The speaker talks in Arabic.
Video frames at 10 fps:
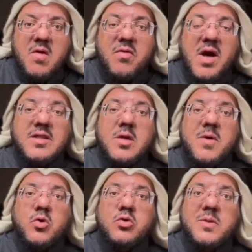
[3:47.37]
فخطب
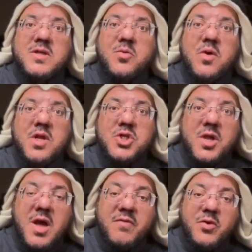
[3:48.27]
خطبة
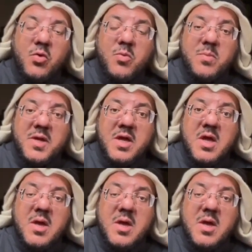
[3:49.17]
ونشرها في عموم